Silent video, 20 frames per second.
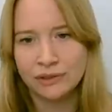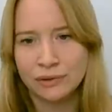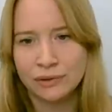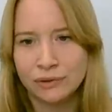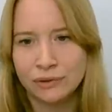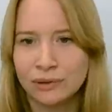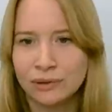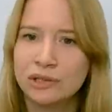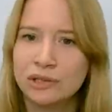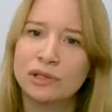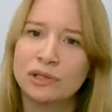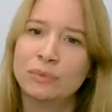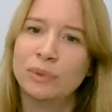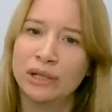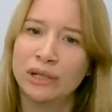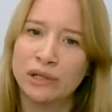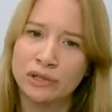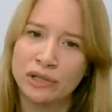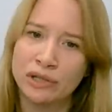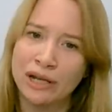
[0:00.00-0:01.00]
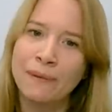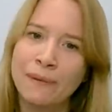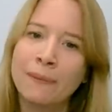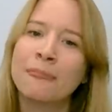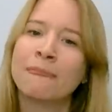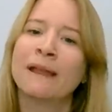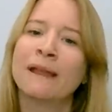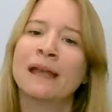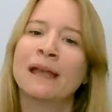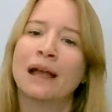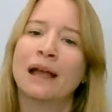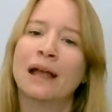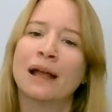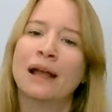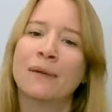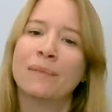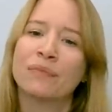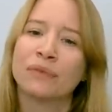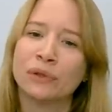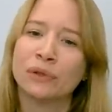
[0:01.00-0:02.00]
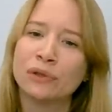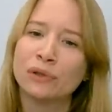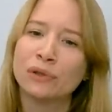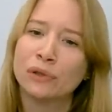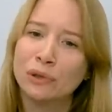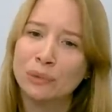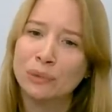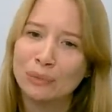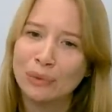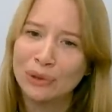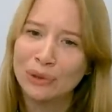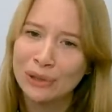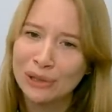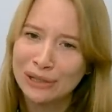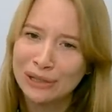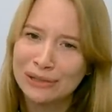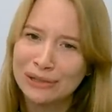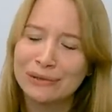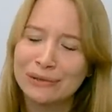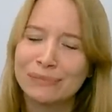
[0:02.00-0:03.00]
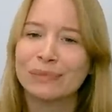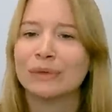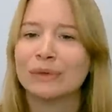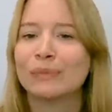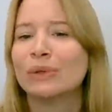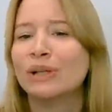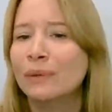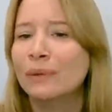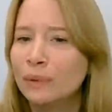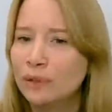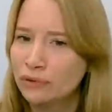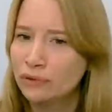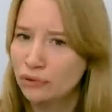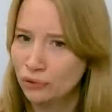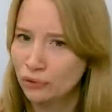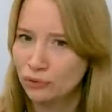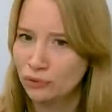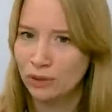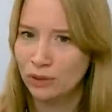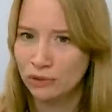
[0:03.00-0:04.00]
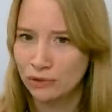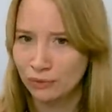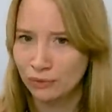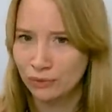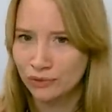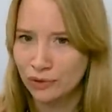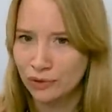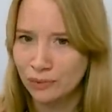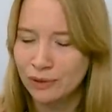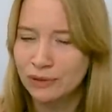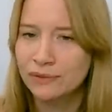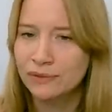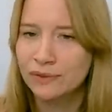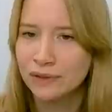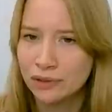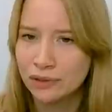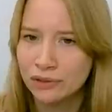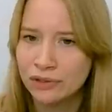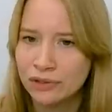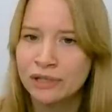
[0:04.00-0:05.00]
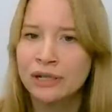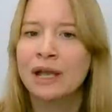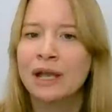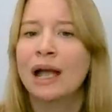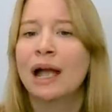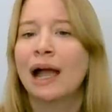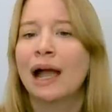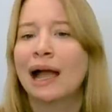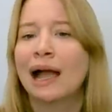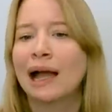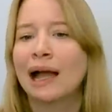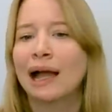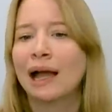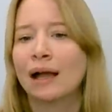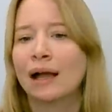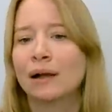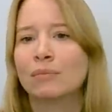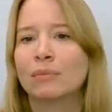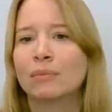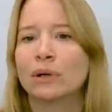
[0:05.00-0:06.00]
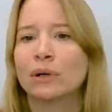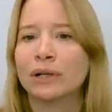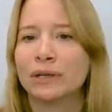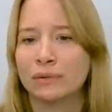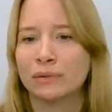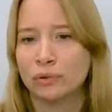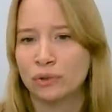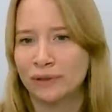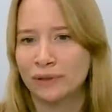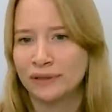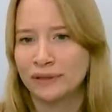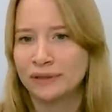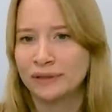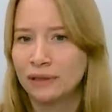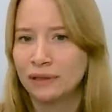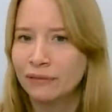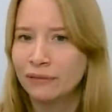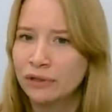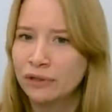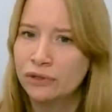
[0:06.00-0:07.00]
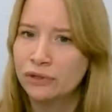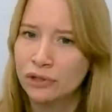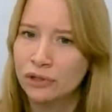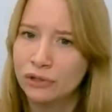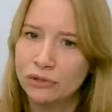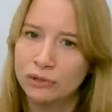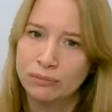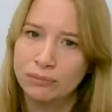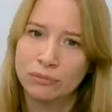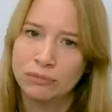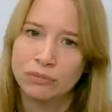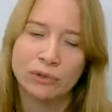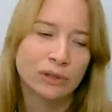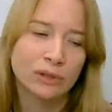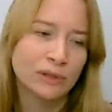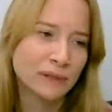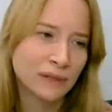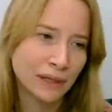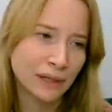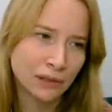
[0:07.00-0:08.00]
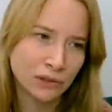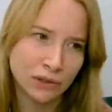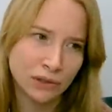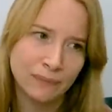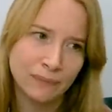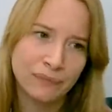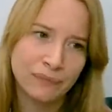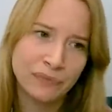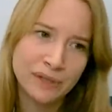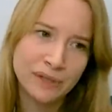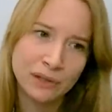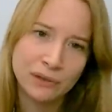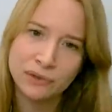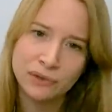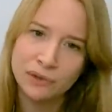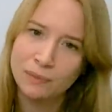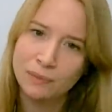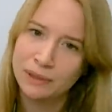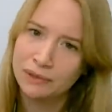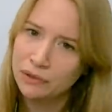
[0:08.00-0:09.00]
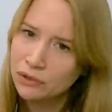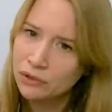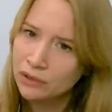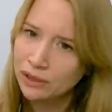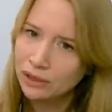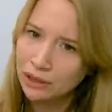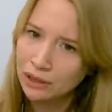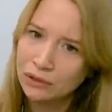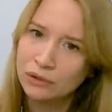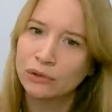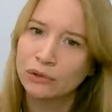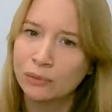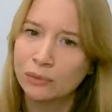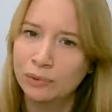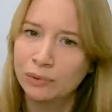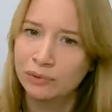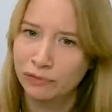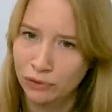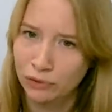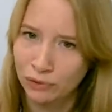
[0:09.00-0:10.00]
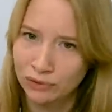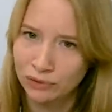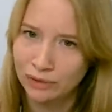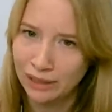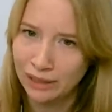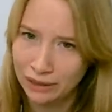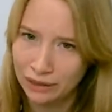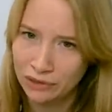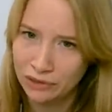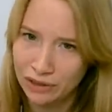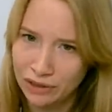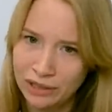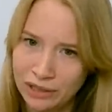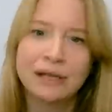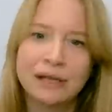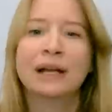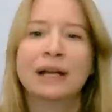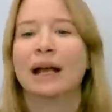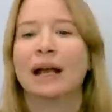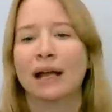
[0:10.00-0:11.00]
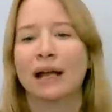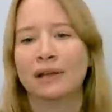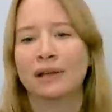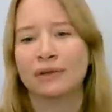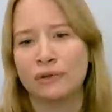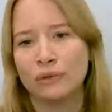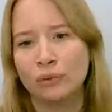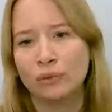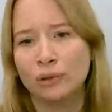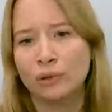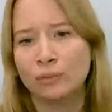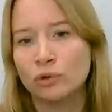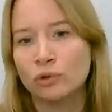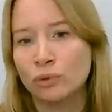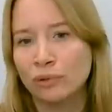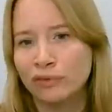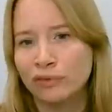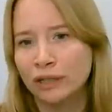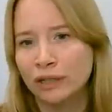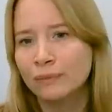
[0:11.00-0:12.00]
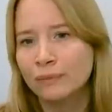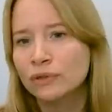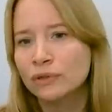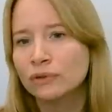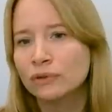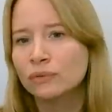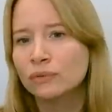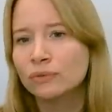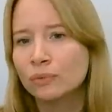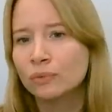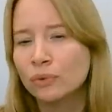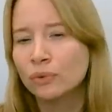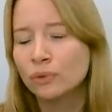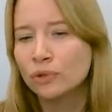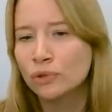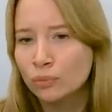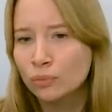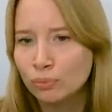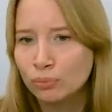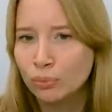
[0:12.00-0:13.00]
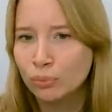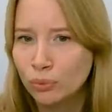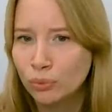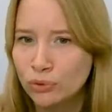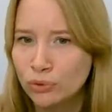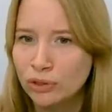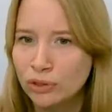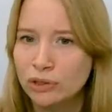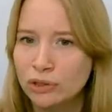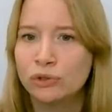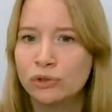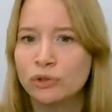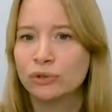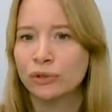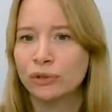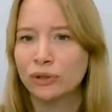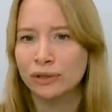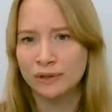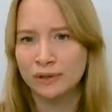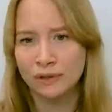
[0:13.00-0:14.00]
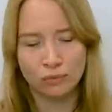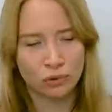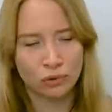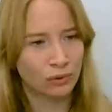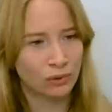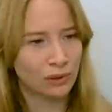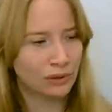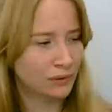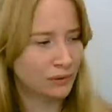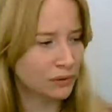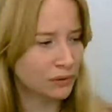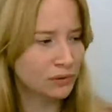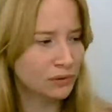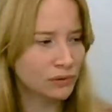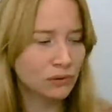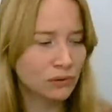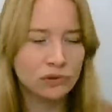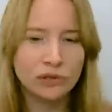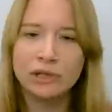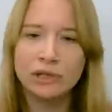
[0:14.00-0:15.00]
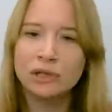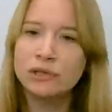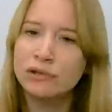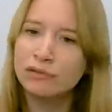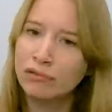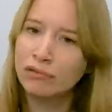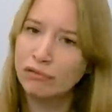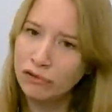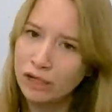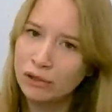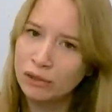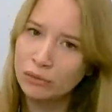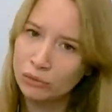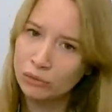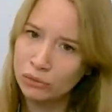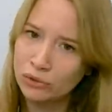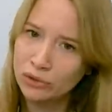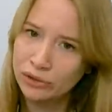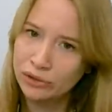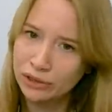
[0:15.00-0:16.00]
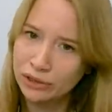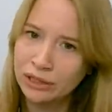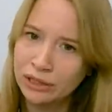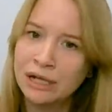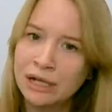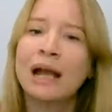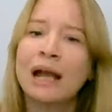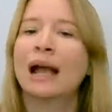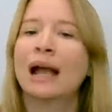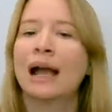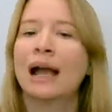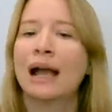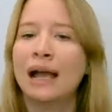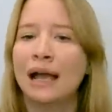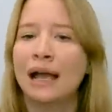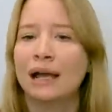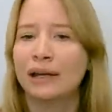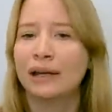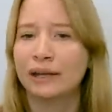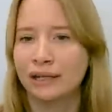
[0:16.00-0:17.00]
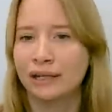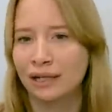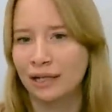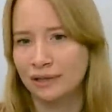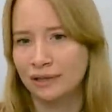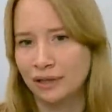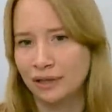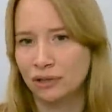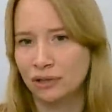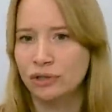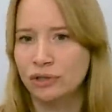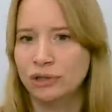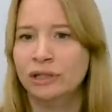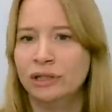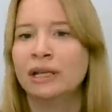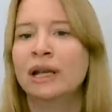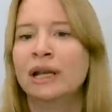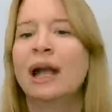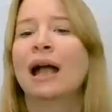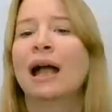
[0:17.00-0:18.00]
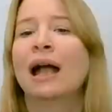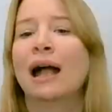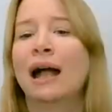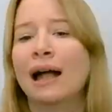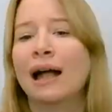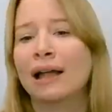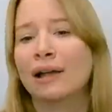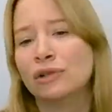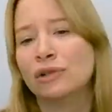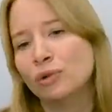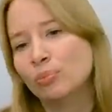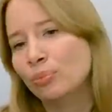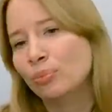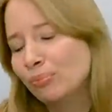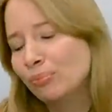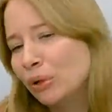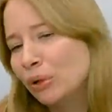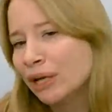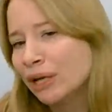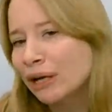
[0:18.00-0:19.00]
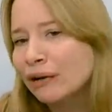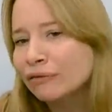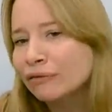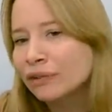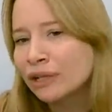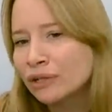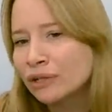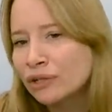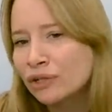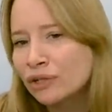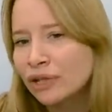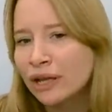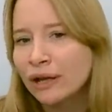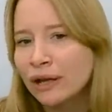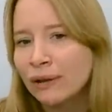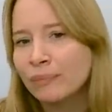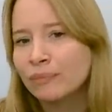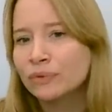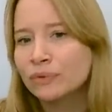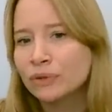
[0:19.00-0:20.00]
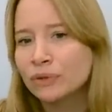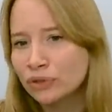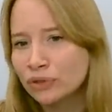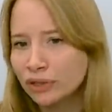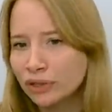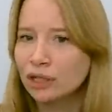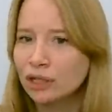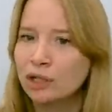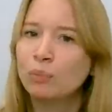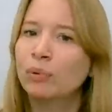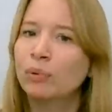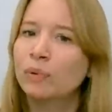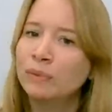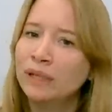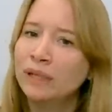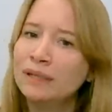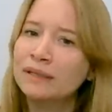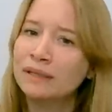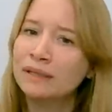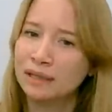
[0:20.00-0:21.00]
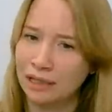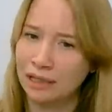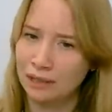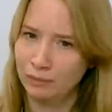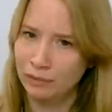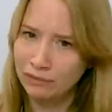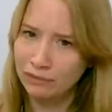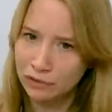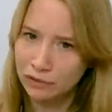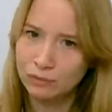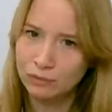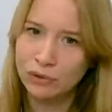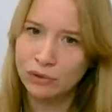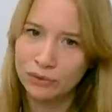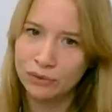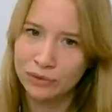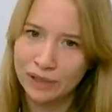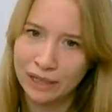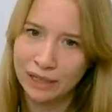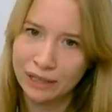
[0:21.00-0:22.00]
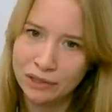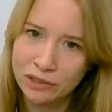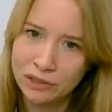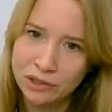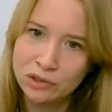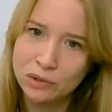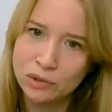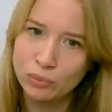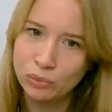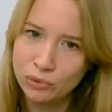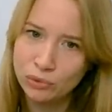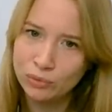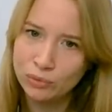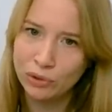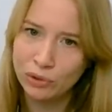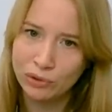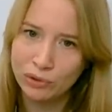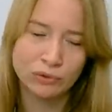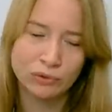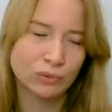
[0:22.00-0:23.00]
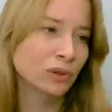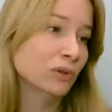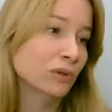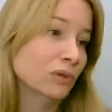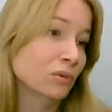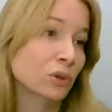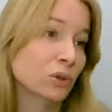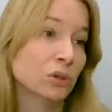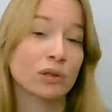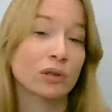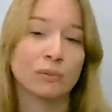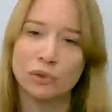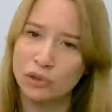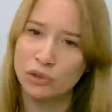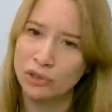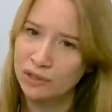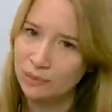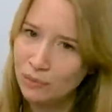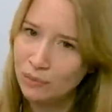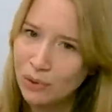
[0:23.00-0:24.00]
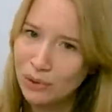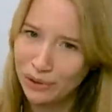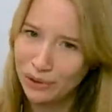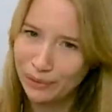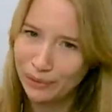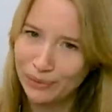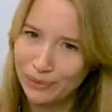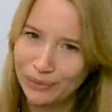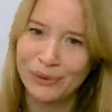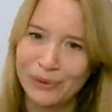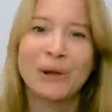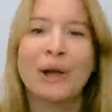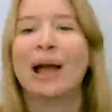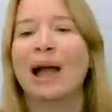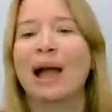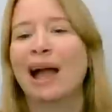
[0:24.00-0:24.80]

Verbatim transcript: i skąd ona się bierze, no to mogę jakby lepiej zrozumieć tą osobę. To znaczy, e, mogę na przykład zastanawiać się, czy to jest tak, że ta osoba coś takiego robi w kontakcie e, z drugim człowiekiem, co tą złość budzi i czy to jest na przykład coś, co dzieje się w wielu różnych e, relacjach, czyli czy pojawia się coś takiego pomiędzy nami w tym kontakcie, co budzi moją złość, no czy to może jest moje, bo